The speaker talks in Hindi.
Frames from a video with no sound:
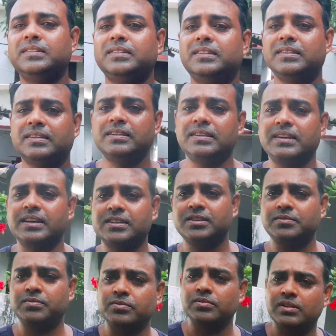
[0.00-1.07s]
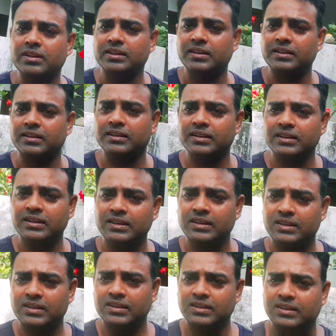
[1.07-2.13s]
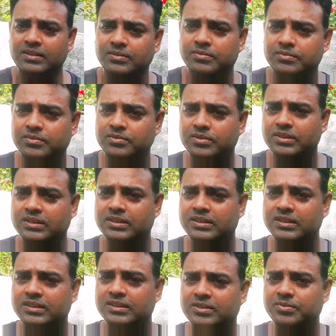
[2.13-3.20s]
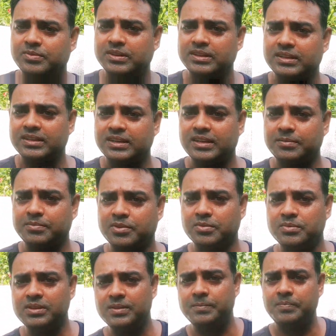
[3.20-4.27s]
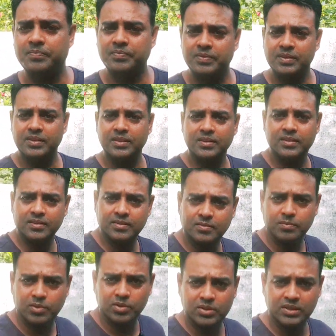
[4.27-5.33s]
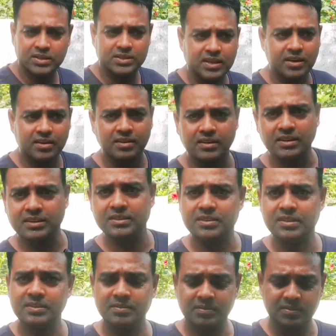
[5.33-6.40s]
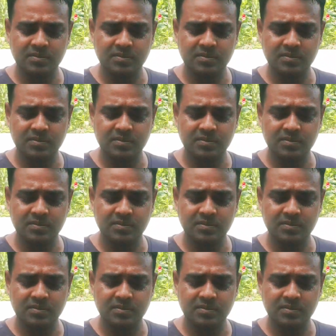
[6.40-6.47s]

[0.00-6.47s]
ये देखिए यहाँ से फूल दिखेंगे वो देखिए ये तो मैंने दिखाया आपको भी बहुत ही अच्छा लग रहा है ये